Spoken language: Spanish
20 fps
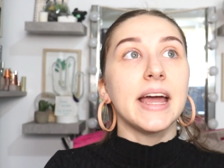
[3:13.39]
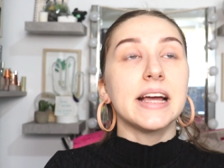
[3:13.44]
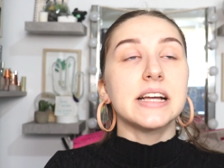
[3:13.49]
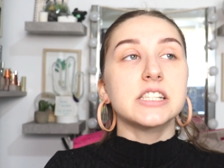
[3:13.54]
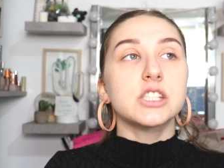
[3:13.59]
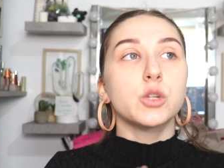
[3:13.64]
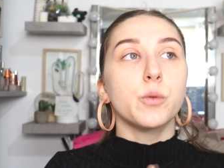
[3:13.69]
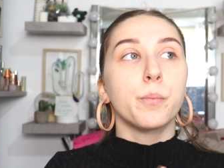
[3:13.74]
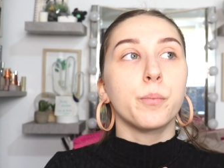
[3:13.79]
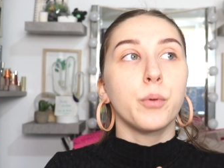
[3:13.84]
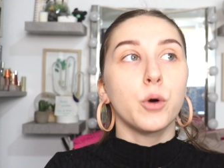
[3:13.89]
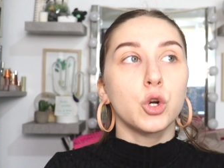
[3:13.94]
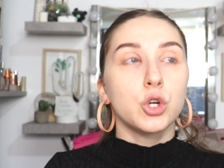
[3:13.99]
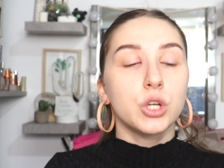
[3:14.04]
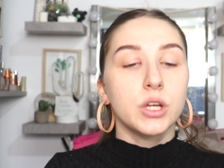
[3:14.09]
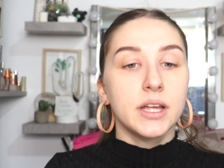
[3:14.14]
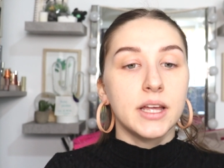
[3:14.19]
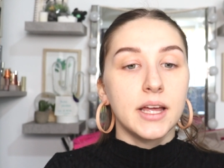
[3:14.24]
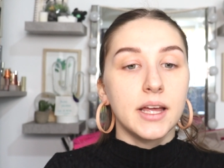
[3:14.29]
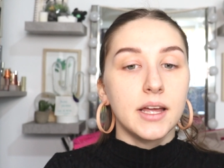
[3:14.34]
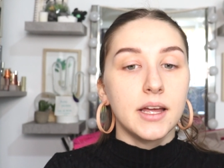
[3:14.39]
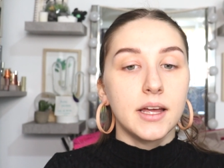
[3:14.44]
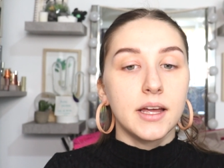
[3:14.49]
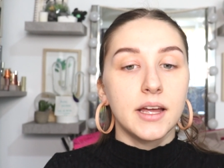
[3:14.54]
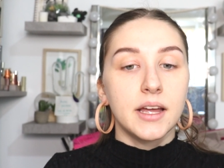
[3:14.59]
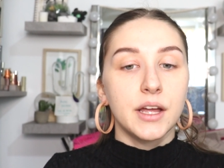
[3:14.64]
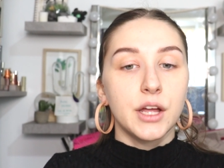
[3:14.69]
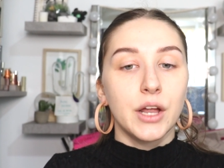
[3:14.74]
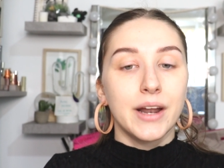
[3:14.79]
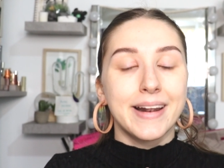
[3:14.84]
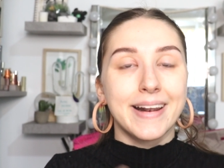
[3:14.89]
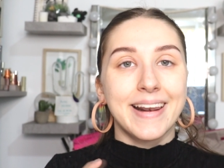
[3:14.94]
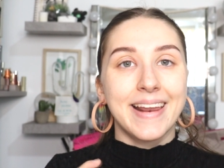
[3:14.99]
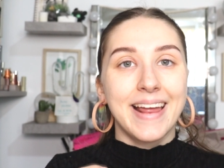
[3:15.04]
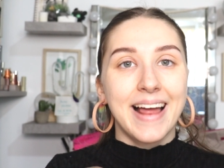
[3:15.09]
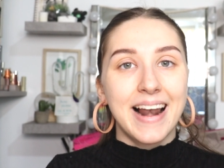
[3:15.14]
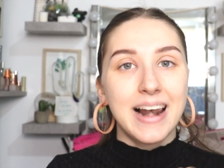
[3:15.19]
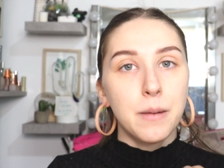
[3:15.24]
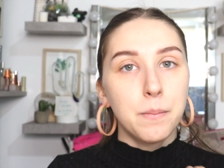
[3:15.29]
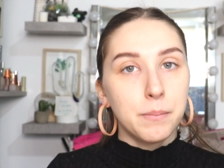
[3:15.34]
es porque eh,
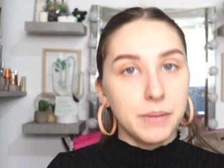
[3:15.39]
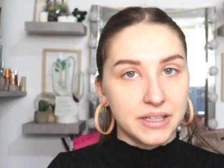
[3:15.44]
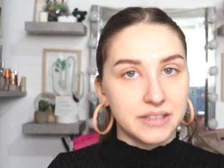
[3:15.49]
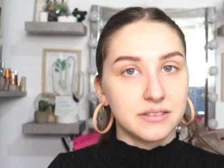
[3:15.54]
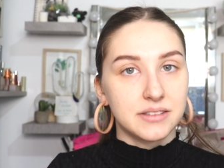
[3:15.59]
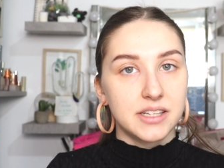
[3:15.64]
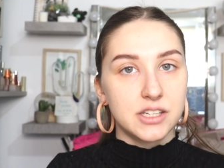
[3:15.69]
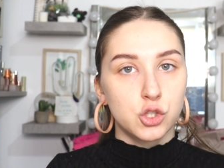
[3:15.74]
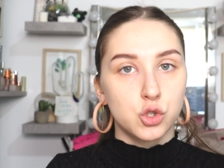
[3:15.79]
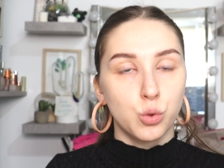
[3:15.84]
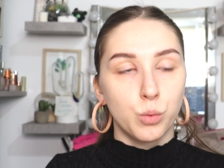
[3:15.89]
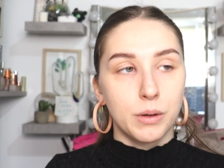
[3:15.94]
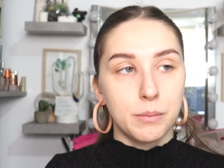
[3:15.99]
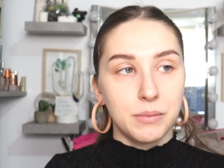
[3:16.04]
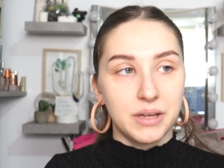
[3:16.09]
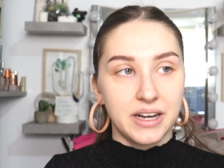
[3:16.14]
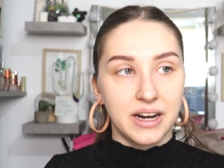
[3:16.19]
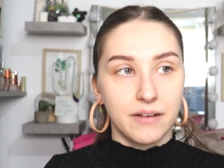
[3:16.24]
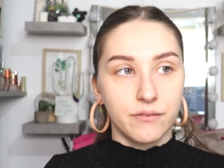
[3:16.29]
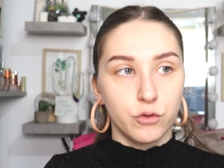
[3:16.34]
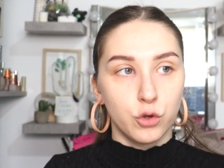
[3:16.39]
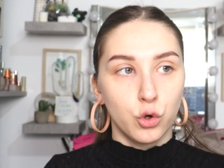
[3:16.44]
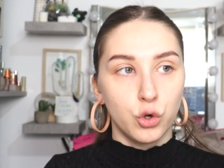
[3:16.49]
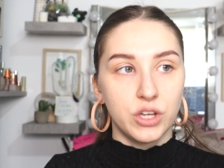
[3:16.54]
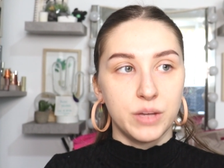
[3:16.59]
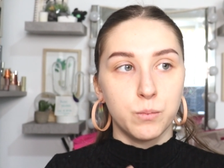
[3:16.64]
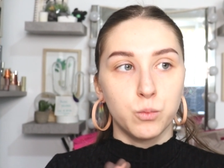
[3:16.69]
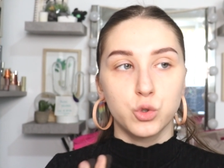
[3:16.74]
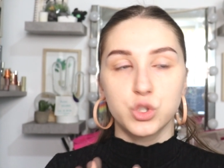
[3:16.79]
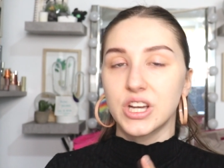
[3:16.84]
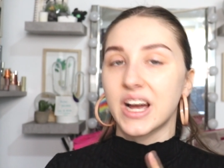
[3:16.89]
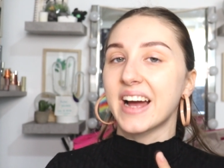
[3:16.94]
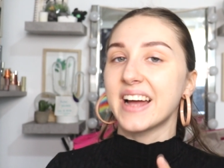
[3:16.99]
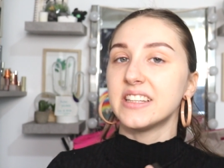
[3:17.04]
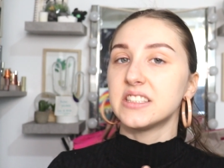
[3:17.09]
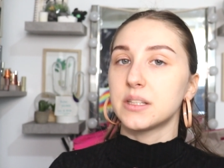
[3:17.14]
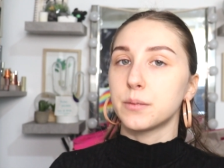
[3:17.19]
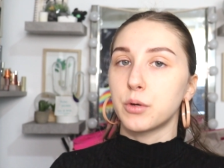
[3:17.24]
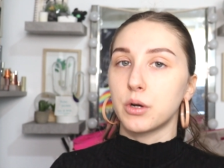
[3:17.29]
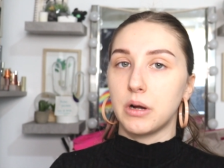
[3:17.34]
realmente estuve mirando y mucha
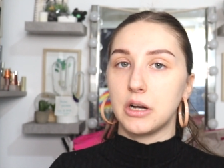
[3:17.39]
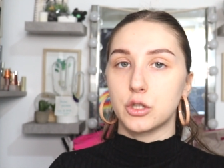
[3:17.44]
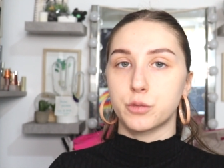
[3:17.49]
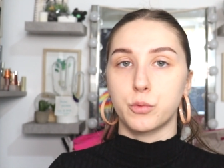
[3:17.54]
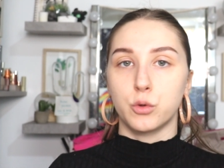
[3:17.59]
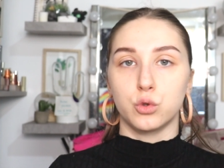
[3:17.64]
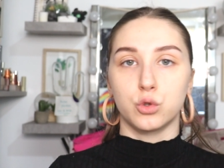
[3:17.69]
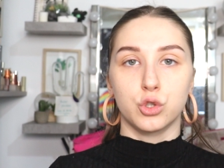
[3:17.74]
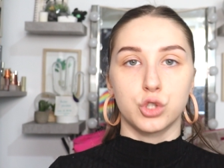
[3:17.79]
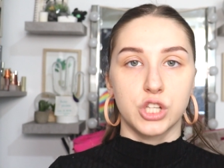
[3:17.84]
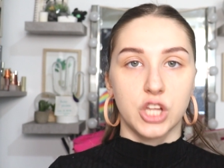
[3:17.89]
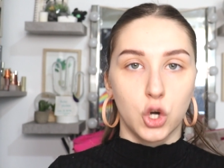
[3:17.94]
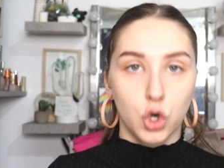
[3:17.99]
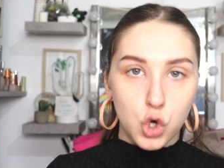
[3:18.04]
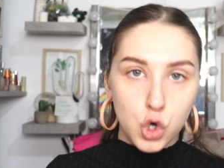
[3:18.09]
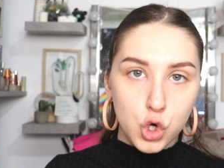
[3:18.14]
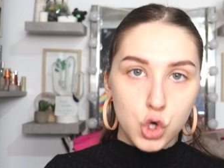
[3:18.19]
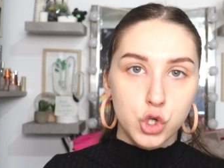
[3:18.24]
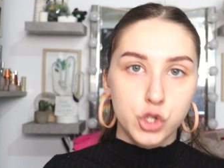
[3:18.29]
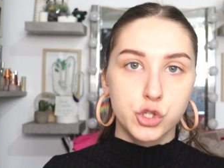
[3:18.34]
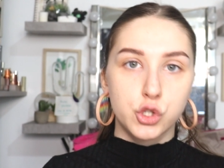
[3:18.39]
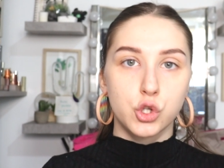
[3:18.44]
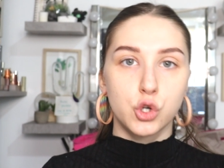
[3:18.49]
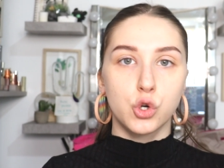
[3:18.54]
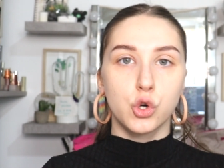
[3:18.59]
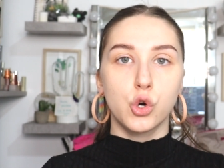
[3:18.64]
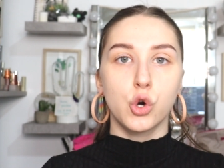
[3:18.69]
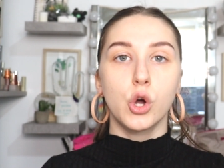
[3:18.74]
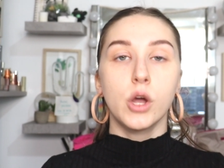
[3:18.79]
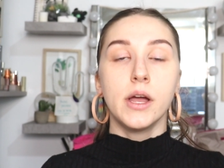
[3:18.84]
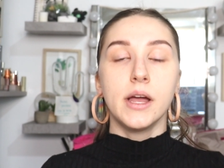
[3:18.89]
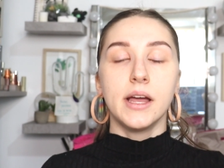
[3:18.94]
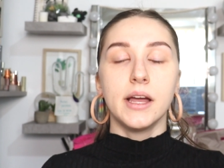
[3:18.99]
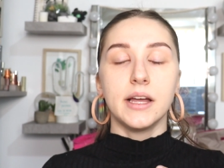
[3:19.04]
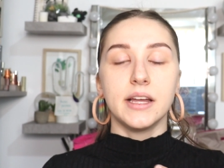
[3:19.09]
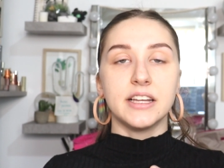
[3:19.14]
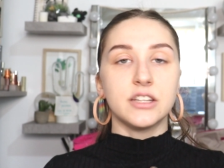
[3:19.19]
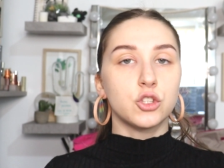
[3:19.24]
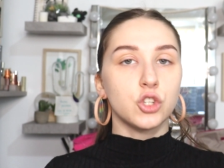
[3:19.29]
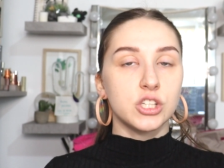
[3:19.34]
gente prueba los productos de rostro
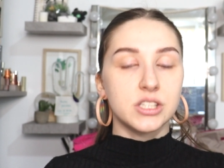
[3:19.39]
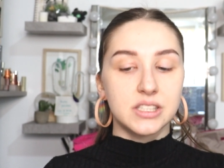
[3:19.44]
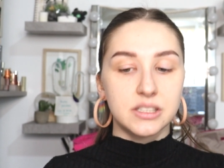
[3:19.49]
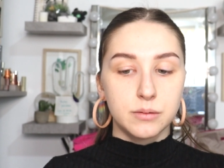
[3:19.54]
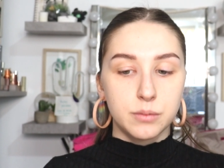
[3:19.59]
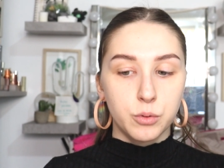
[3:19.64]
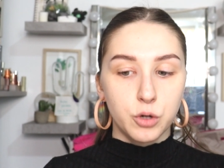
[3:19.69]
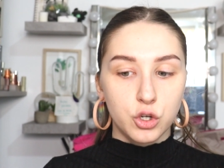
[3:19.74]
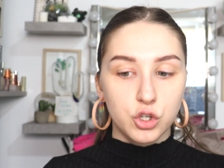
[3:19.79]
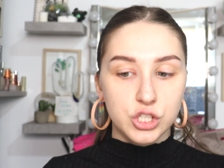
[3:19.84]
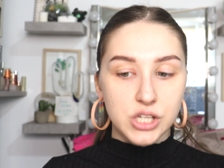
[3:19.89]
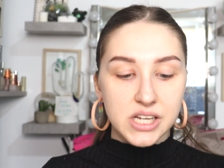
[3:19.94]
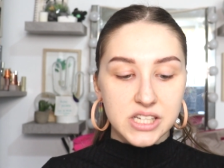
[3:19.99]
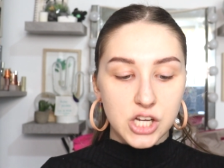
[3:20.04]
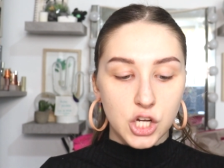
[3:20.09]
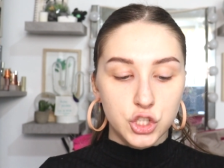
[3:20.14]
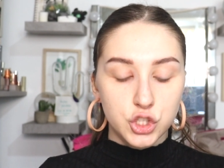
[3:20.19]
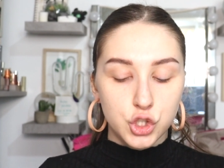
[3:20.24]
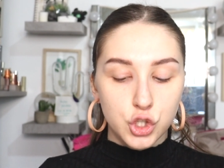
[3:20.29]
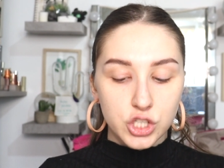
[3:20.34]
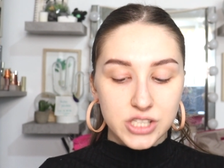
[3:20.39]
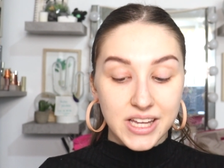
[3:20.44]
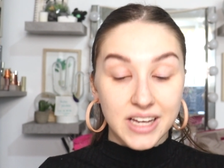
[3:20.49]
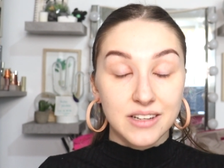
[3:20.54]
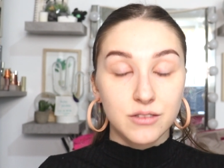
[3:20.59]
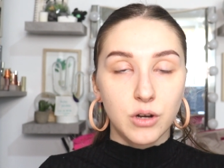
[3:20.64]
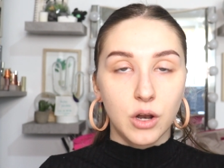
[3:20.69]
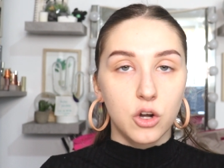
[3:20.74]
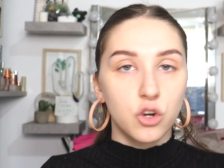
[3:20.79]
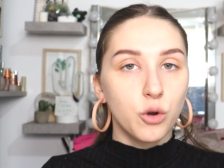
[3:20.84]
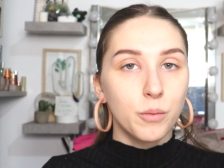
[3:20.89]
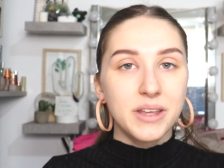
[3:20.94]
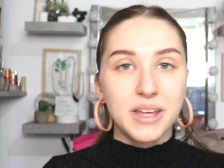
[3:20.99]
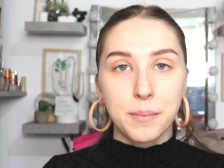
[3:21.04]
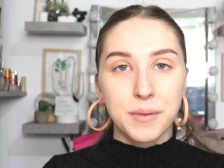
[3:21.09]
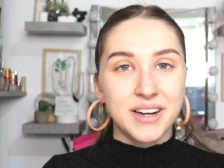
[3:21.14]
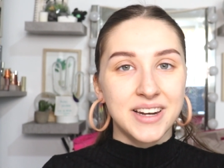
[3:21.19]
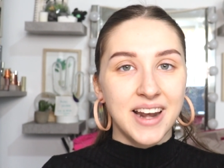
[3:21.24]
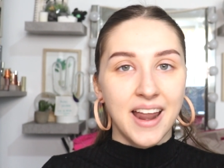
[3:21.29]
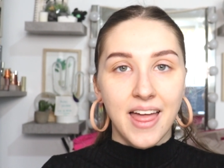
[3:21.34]
y todo este tipo de cosas. Yo es que no,
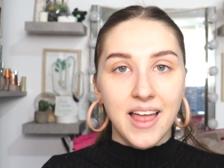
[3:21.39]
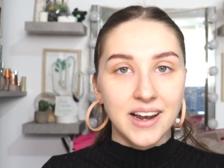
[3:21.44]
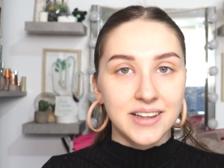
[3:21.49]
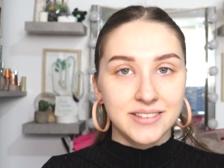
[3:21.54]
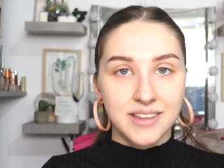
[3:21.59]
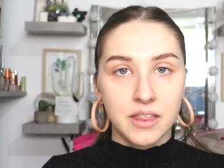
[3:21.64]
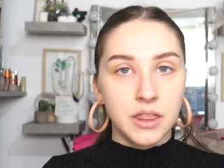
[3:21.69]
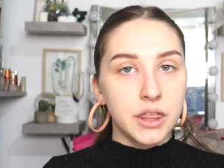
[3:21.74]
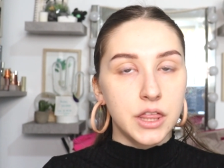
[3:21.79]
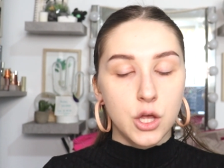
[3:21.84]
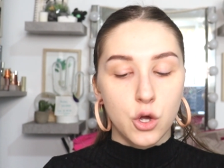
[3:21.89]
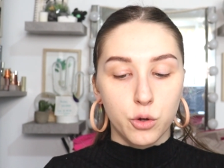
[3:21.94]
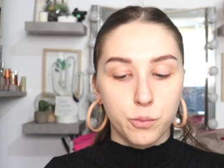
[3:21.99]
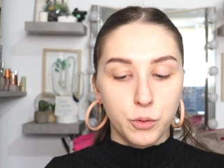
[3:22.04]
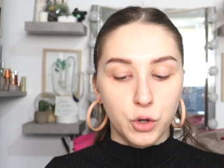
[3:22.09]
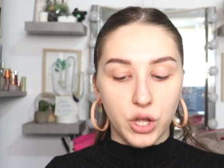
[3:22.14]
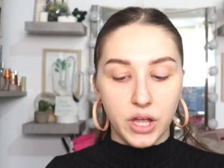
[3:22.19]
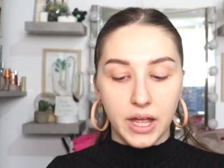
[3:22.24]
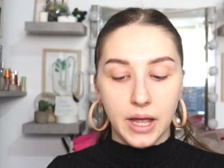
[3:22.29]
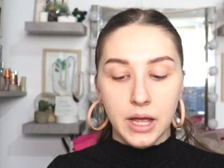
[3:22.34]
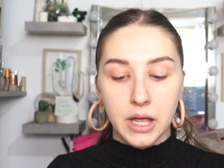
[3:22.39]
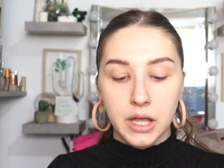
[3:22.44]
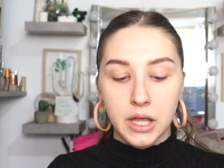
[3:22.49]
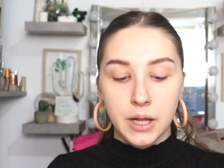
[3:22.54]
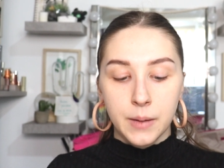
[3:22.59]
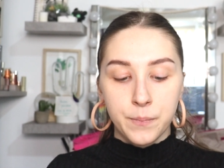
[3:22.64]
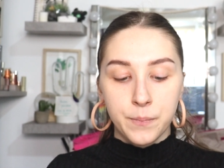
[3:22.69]
me llaman nada la atención porque